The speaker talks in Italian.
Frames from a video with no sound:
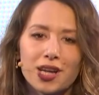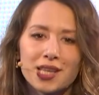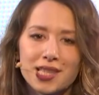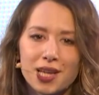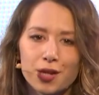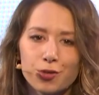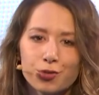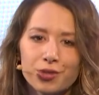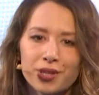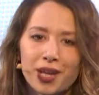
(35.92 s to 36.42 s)

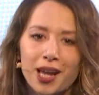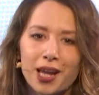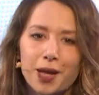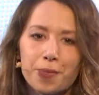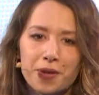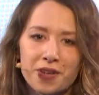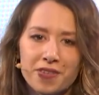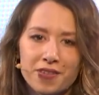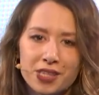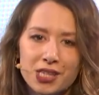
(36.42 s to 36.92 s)
salute e
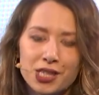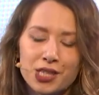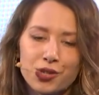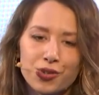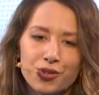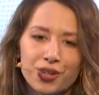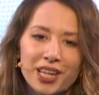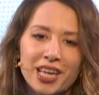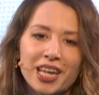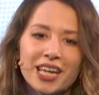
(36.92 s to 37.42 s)
alla
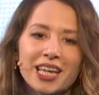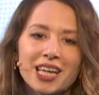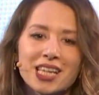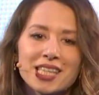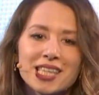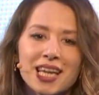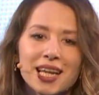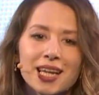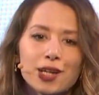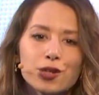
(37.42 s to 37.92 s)
prevenzione
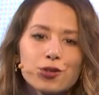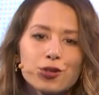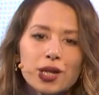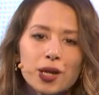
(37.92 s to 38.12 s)
grazie alla